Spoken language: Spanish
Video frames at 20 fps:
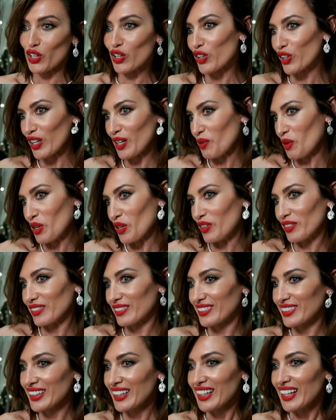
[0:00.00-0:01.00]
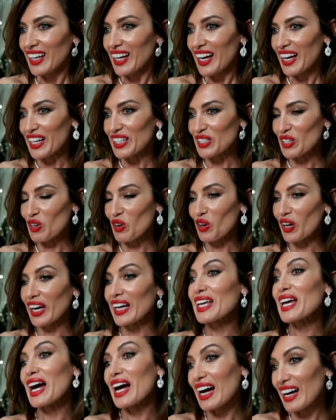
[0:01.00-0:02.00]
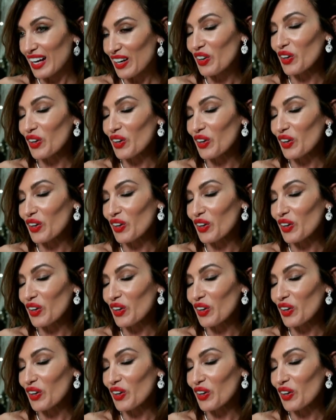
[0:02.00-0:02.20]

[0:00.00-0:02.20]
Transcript: yo creo que bueno, que ella,